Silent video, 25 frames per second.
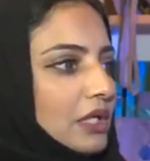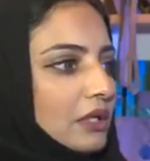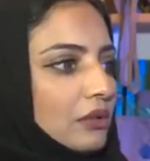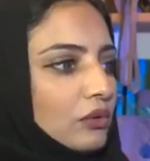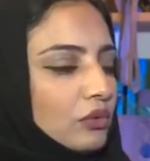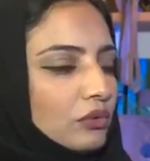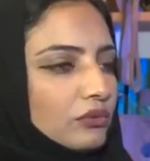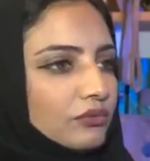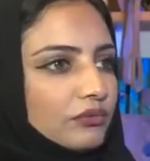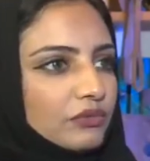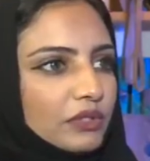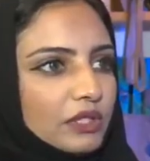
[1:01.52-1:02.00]

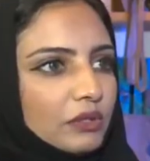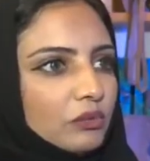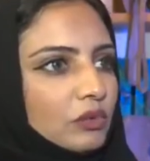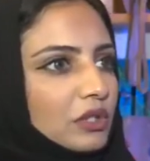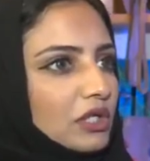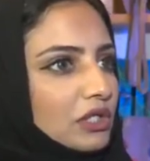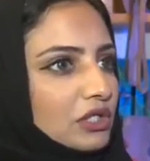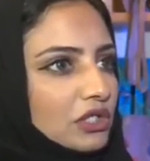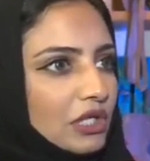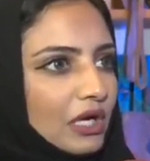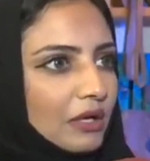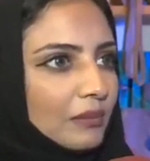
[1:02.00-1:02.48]
بيكون في
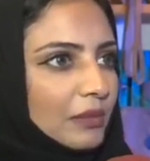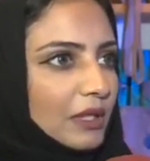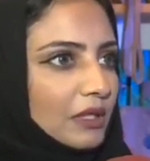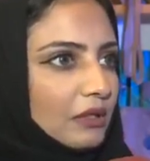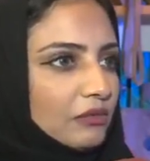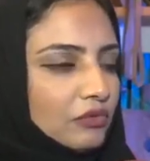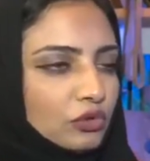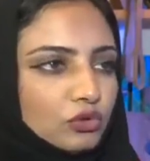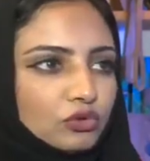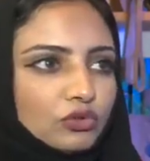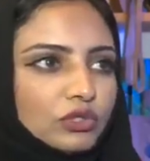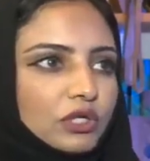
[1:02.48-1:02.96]
ورش
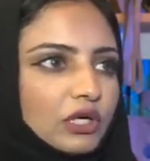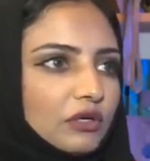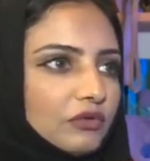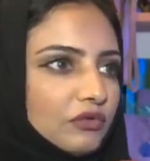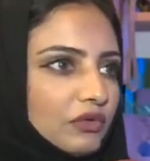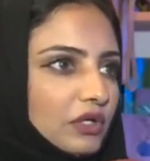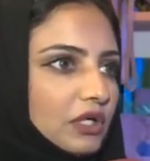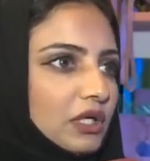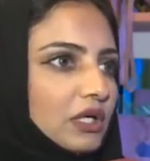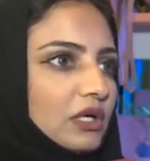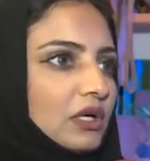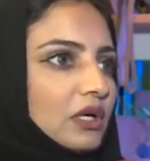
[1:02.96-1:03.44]
عمل
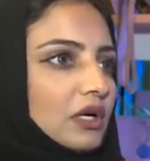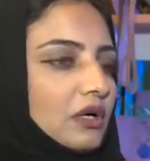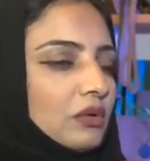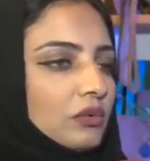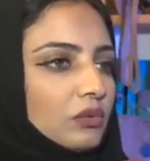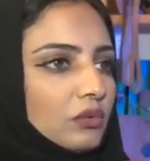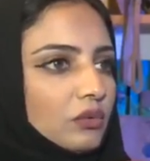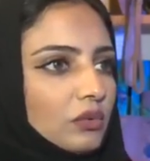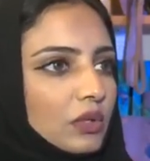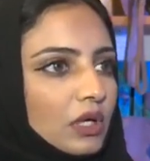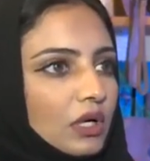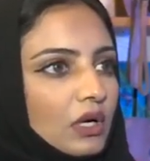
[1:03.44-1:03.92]
فوتوغرافية
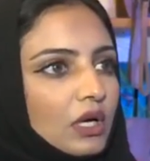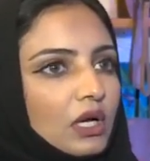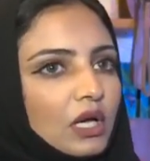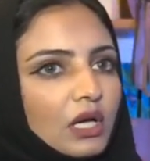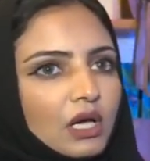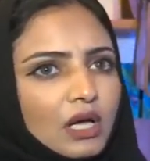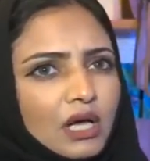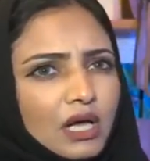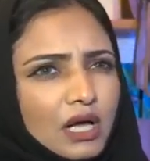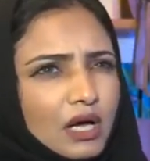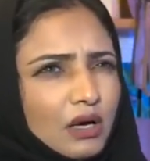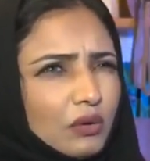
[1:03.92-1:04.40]
أو
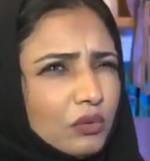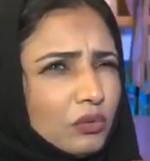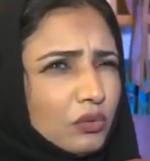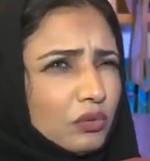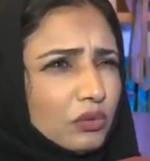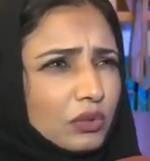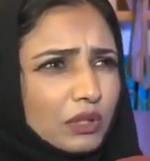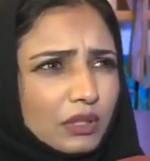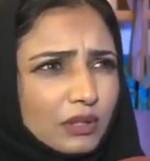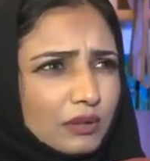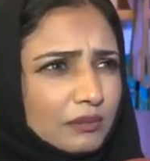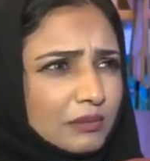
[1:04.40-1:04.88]

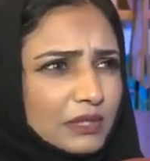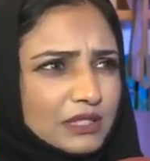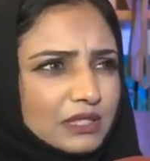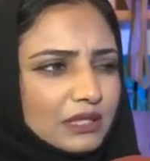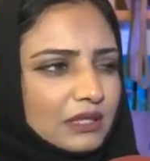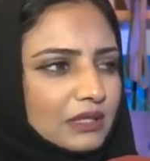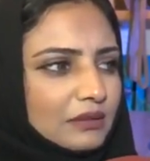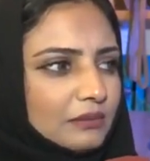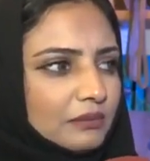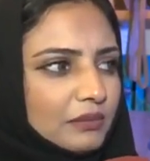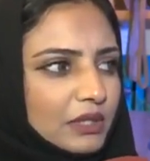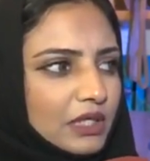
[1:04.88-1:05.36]
أو
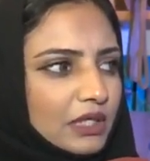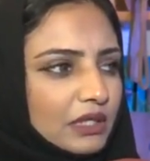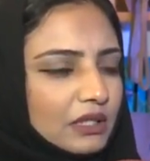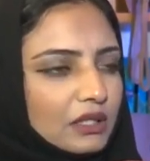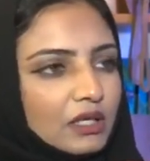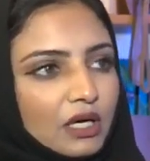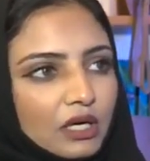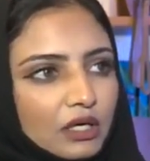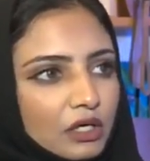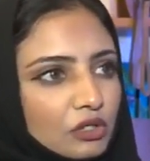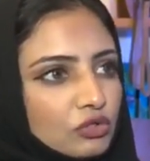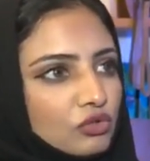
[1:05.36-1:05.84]
مثلا
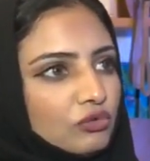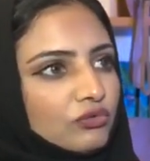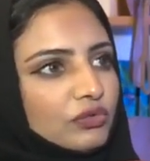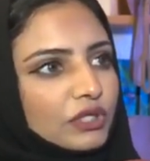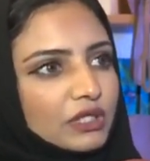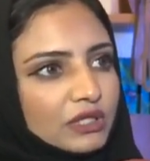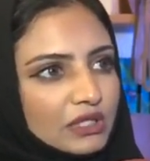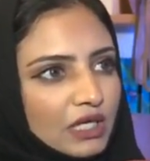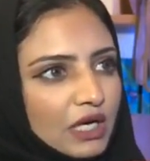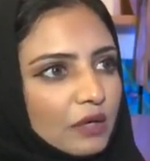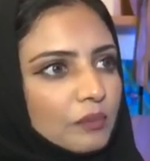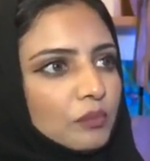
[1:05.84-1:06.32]
بيتناقشوا
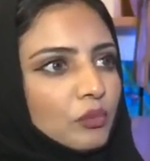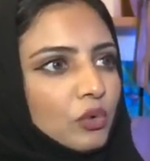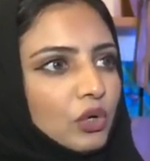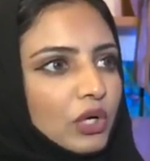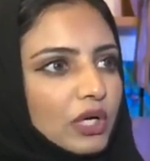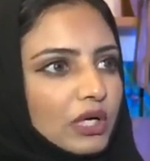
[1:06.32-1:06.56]
في كتاب